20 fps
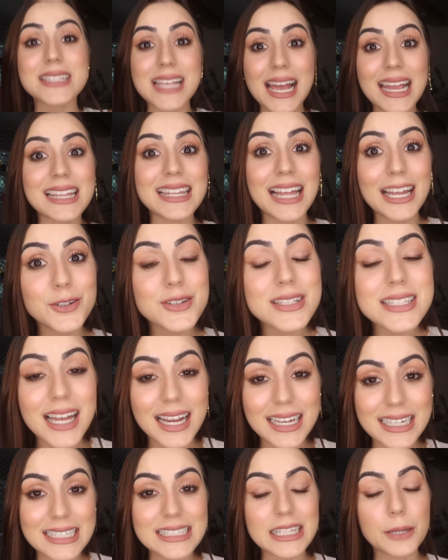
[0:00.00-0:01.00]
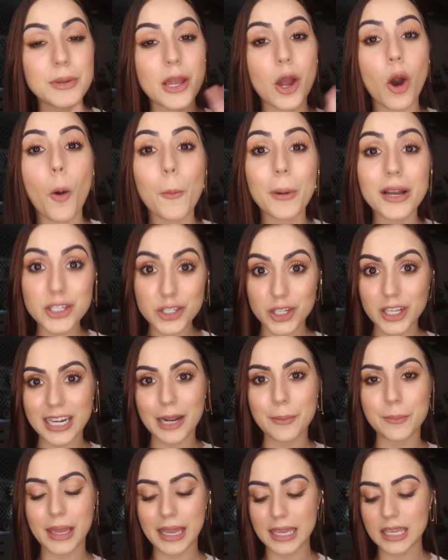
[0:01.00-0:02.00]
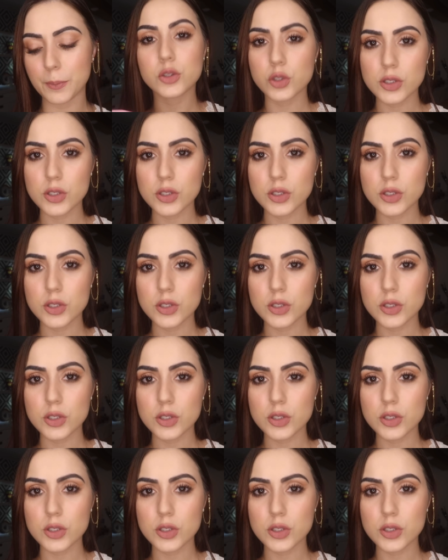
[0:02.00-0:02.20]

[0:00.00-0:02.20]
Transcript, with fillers: Me segue lá no Instagram também, arroba janamake.